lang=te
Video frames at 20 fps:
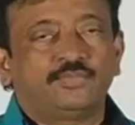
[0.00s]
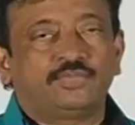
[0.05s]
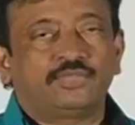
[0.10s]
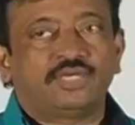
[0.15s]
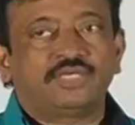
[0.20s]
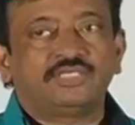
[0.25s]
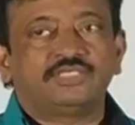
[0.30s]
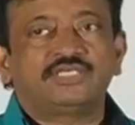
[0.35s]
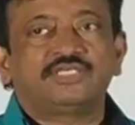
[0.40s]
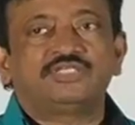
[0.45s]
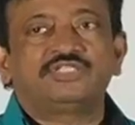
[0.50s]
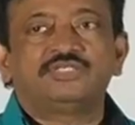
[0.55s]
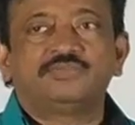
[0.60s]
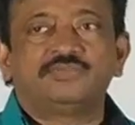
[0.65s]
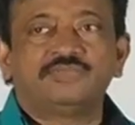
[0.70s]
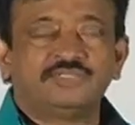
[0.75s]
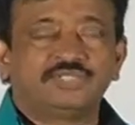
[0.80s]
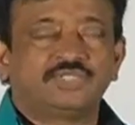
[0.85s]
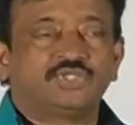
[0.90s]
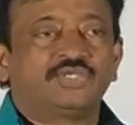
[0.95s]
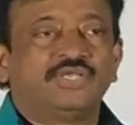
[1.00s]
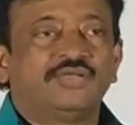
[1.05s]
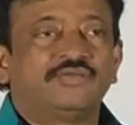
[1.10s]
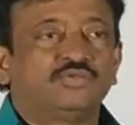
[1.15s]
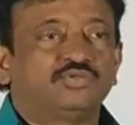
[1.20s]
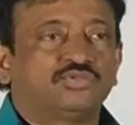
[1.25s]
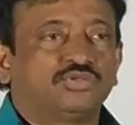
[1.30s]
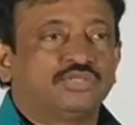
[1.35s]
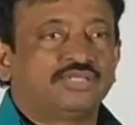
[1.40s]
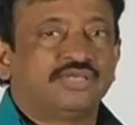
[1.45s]
ఇప్పుడు కన్స్ట్రక్షన్ బిజినెస్లో
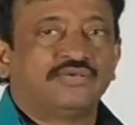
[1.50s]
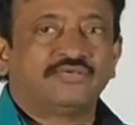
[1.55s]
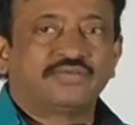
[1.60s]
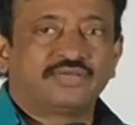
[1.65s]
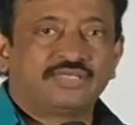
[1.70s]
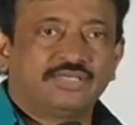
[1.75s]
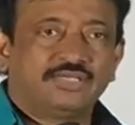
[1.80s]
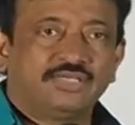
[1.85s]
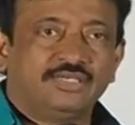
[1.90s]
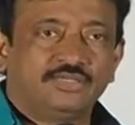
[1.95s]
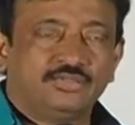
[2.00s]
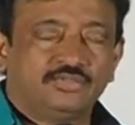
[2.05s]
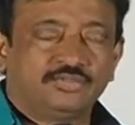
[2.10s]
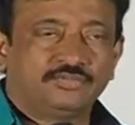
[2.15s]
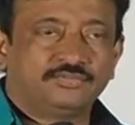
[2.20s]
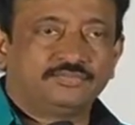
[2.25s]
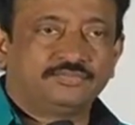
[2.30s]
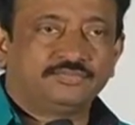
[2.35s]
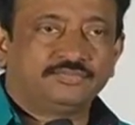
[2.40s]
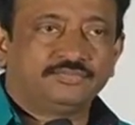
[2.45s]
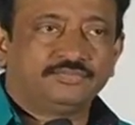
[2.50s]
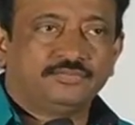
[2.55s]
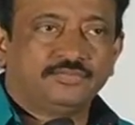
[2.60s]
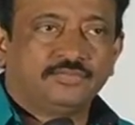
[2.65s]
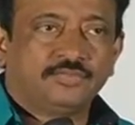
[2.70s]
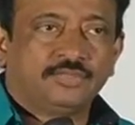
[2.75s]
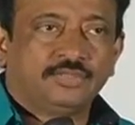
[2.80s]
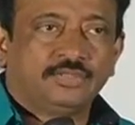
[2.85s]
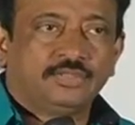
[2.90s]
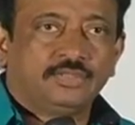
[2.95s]
ఏమవుతుందో ఎవరికి తెలియదు
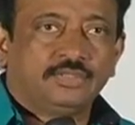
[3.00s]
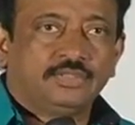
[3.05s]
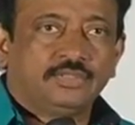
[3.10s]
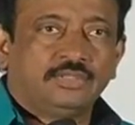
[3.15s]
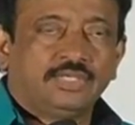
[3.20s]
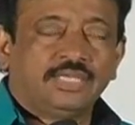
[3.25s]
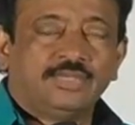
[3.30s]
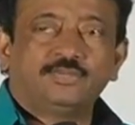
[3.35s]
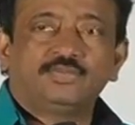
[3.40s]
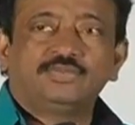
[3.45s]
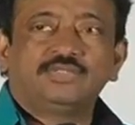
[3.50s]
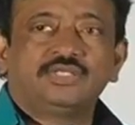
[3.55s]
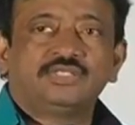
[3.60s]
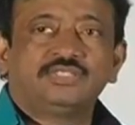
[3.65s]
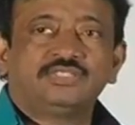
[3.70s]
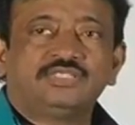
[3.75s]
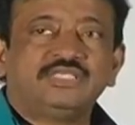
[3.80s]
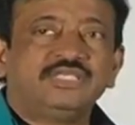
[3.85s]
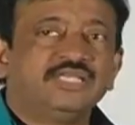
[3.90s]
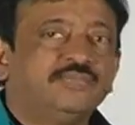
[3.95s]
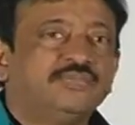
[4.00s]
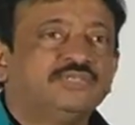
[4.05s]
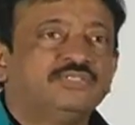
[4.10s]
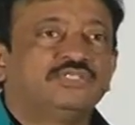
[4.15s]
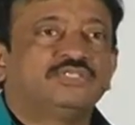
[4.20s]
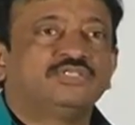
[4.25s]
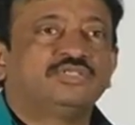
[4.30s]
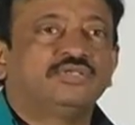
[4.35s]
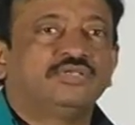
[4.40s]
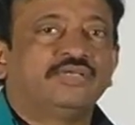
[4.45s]
లేకపోతే స్టీల్
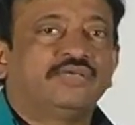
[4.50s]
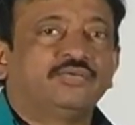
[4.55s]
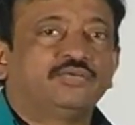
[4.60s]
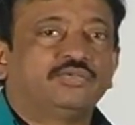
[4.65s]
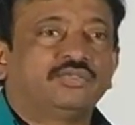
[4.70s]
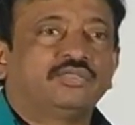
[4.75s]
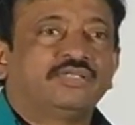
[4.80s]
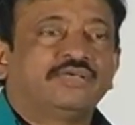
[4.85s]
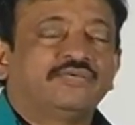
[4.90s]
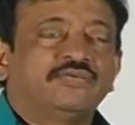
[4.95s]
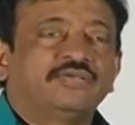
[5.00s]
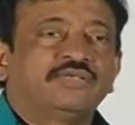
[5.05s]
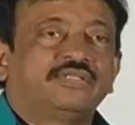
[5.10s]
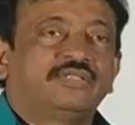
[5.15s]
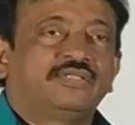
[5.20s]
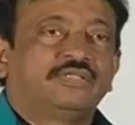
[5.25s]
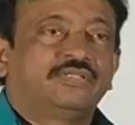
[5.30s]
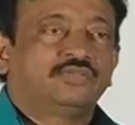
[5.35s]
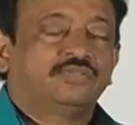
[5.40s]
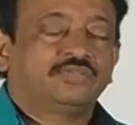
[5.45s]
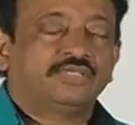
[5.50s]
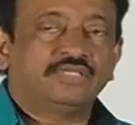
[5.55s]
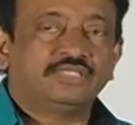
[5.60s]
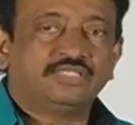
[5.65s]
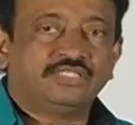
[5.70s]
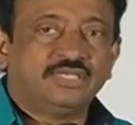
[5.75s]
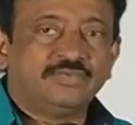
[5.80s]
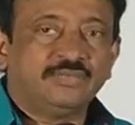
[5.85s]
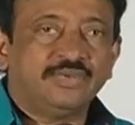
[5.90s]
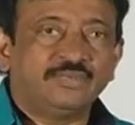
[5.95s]
బిజినెస్లో ఏమవుతుందో ఎవరికి తెలియదు కానీ
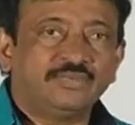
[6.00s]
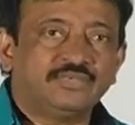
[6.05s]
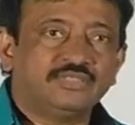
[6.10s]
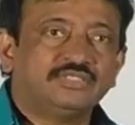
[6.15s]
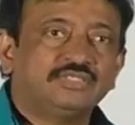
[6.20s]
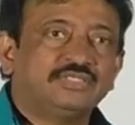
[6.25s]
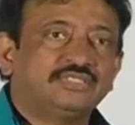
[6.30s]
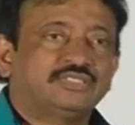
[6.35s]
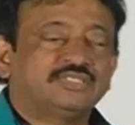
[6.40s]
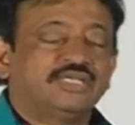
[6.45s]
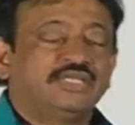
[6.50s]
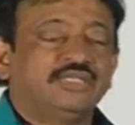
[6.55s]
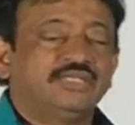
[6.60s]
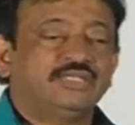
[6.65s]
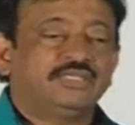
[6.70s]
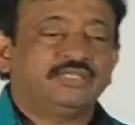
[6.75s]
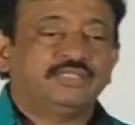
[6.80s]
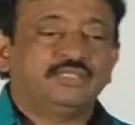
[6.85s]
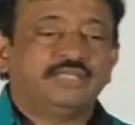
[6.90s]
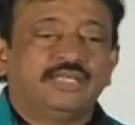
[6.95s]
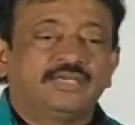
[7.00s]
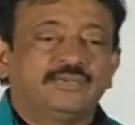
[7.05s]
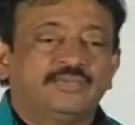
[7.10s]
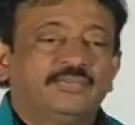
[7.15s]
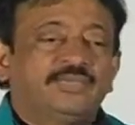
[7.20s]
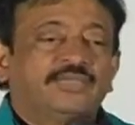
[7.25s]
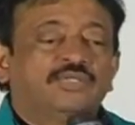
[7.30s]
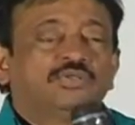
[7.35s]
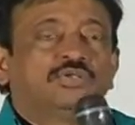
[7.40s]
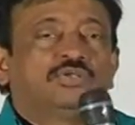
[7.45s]
సినిమా బిజినెస్ అనేది దాని
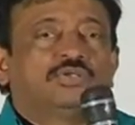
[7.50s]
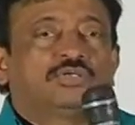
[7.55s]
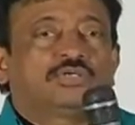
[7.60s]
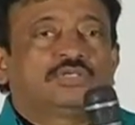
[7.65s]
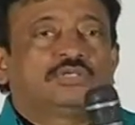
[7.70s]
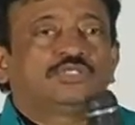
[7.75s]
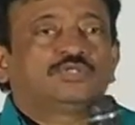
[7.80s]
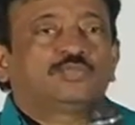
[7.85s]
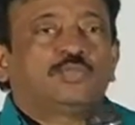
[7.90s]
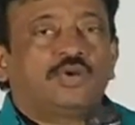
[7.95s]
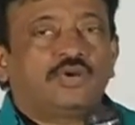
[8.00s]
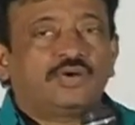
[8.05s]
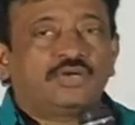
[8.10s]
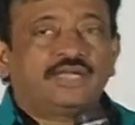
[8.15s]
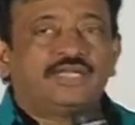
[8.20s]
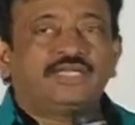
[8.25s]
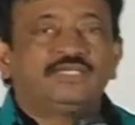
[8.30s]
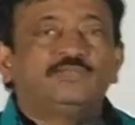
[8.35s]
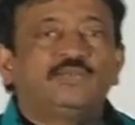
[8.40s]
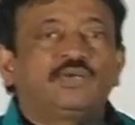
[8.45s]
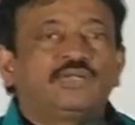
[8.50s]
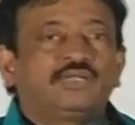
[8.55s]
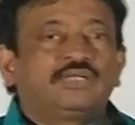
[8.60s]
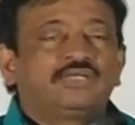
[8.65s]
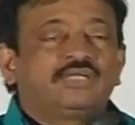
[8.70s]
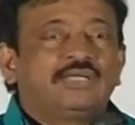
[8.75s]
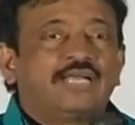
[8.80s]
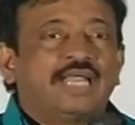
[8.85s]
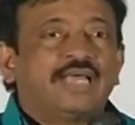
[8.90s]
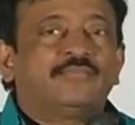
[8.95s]
మీద ఉన్న ఒక స్పాట్లైట్
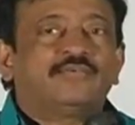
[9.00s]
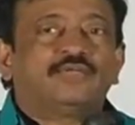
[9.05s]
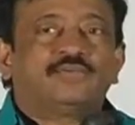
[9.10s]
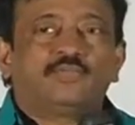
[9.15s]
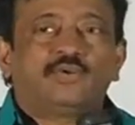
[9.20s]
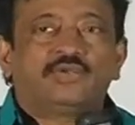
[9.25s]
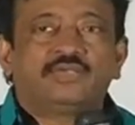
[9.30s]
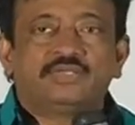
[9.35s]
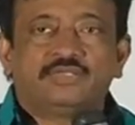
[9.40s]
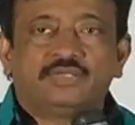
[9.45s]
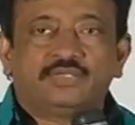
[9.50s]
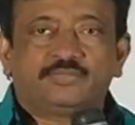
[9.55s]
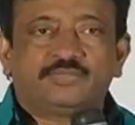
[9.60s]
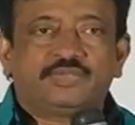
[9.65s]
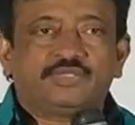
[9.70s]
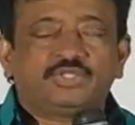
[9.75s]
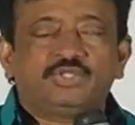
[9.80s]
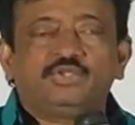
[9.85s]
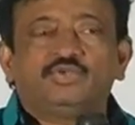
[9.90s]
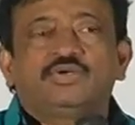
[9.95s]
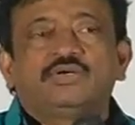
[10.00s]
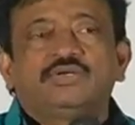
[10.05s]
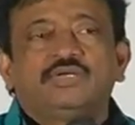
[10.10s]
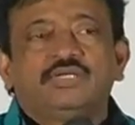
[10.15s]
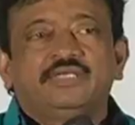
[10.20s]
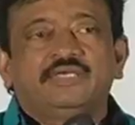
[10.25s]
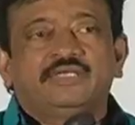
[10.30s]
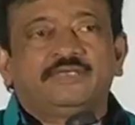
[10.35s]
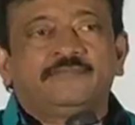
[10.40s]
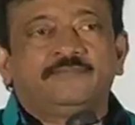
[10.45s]
మొలన గ్లామర్ మొలన ప్రతి
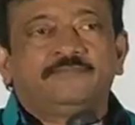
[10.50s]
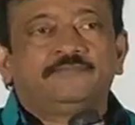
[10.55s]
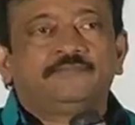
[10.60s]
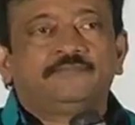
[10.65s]
ఒక్కళ్ళకి